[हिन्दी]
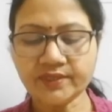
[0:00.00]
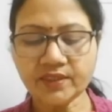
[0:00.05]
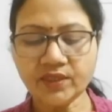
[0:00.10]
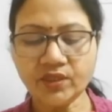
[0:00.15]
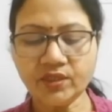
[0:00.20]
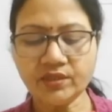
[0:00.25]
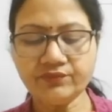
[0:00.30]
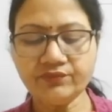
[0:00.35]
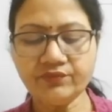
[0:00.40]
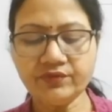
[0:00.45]

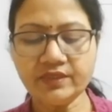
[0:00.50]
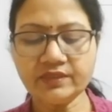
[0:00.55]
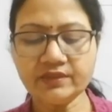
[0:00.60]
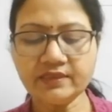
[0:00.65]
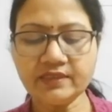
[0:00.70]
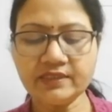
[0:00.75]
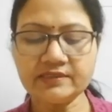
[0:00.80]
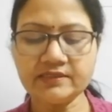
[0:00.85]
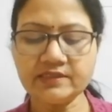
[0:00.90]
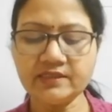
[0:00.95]
और वेद
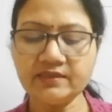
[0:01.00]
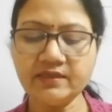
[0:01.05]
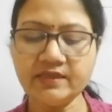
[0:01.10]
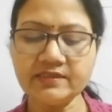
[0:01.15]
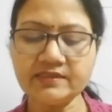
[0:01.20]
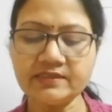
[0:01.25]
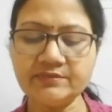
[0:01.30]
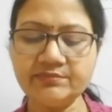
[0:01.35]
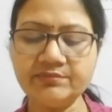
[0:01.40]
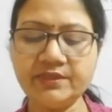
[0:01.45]
का
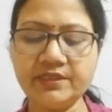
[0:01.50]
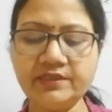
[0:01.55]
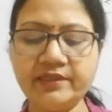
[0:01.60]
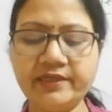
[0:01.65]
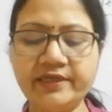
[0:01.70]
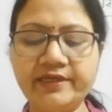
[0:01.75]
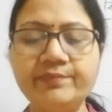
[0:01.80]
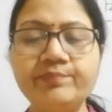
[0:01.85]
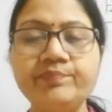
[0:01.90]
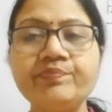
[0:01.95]
सीधा संबंध
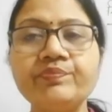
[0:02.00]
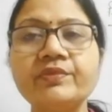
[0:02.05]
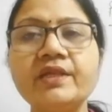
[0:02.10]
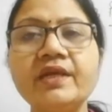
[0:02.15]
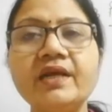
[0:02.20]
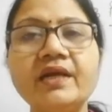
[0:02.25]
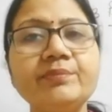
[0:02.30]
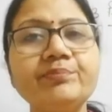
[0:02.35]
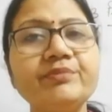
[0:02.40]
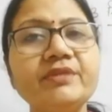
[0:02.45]
है
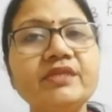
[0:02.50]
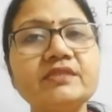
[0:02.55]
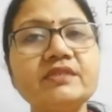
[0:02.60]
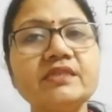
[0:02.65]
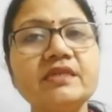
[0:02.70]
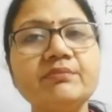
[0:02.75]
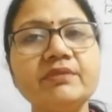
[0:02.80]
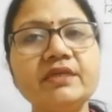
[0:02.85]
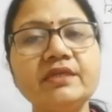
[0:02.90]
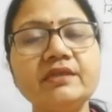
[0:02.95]
अपने
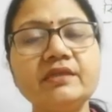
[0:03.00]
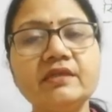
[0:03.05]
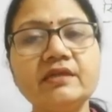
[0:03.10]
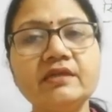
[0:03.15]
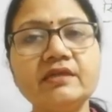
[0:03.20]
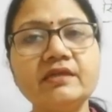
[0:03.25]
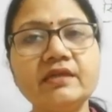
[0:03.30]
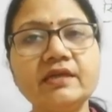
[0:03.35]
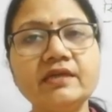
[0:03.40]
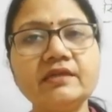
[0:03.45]
समय
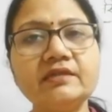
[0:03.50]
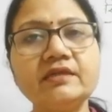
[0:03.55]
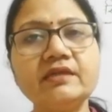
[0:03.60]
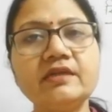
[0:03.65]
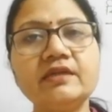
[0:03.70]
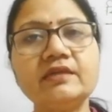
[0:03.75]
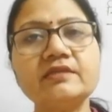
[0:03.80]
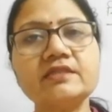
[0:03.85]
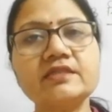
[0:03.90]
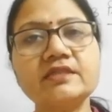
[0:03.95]
के ज्ञान
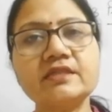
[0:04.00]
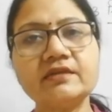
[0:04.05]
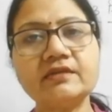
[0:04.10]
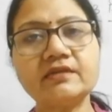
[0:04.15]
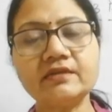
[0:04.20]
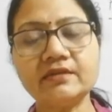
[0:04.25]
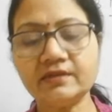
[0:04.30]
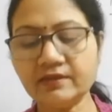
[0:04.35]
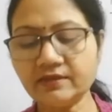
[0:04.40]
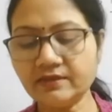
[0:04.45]
का
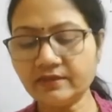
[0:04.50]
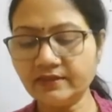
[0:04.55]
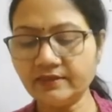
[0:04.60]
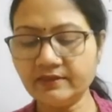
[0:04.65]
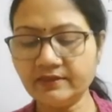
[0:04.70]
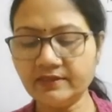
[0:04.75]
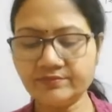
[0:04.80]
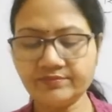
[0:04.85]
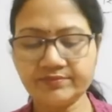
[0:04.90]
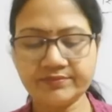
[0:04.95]
संग्रह
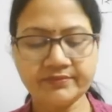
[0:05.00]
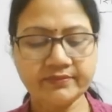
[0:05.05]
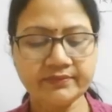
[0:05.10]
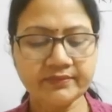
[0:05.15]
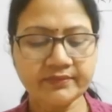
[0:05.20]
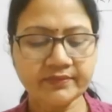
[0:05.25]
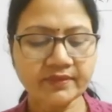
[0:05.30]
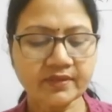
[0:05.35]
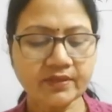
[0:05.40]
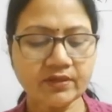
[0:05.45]
करना
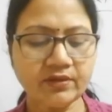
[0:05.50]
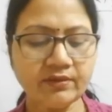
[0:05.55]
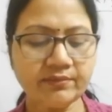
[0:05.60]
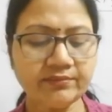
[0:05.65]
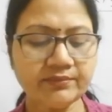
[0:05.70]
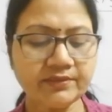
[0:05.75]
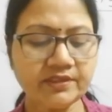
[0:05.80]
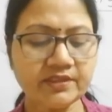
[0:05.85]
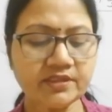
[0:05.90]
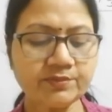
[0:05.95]

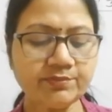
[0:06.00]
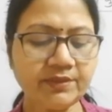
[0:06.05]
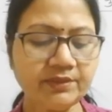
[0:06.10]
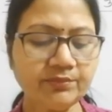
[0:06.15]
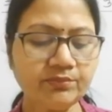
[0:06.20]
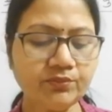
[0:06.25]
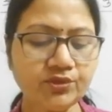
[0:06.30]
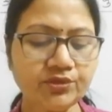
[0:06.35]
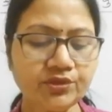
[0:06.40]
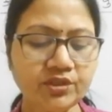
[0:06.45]
हम
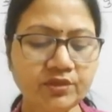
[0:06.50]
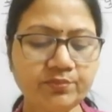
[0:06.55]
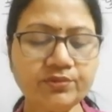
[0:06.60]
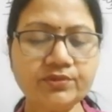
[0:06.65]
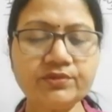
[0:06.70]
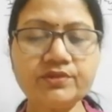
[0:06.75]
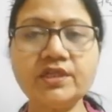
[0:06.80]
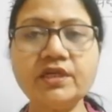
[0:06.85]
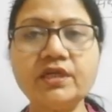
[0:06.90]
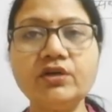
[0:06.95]
इसमें मूर्ति
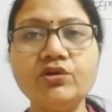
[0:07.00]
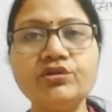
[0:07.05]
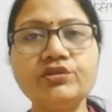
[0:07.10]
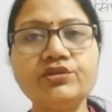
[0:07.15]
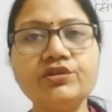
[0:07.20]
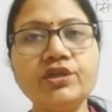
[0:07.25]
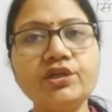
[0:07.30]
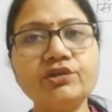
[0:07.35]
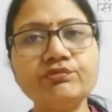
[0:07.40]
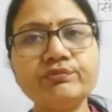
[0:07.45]
पूजा और
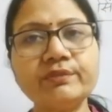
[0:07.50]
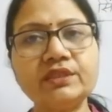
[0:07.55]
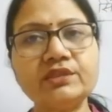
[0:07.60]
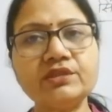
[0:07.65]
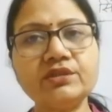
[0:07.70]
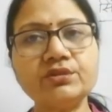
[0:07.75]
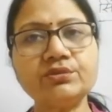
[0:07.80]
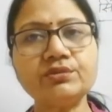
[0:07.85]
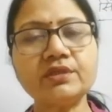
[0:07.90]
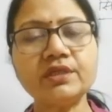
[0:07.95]
देव
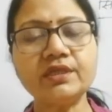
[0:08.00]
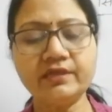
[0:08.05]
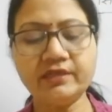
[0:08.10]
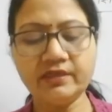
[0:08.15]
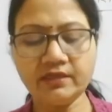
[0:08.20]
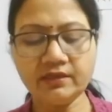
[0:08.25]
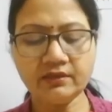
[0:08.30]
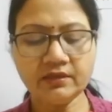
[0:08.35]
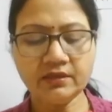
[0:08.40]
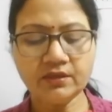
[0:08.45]
मंदिरों के
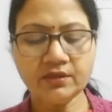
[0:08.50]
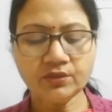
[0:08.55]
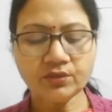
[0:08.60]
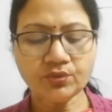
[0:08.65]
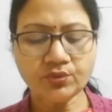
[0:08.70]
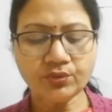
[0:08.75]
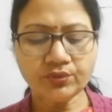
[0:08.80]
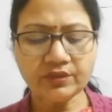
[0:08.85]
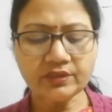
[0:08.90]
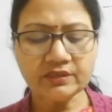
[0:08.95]
लिए
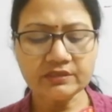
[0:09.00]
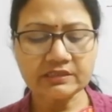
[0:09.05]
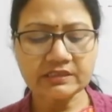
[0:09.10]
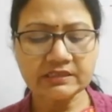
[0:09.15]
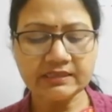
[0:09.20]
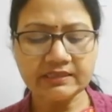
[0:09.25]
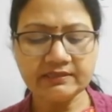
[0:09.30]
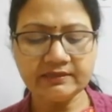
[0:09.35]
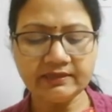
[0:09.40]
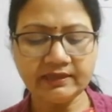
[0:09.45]
कोई
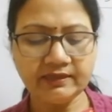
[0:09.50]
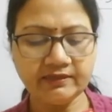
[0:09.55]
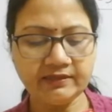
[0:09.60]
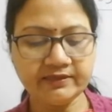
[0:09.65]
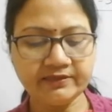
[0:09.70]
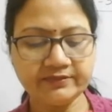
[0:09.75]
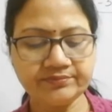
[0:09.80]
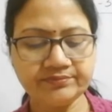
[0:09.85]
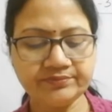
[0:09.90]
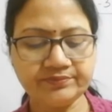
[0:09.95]
स्थान नहीं है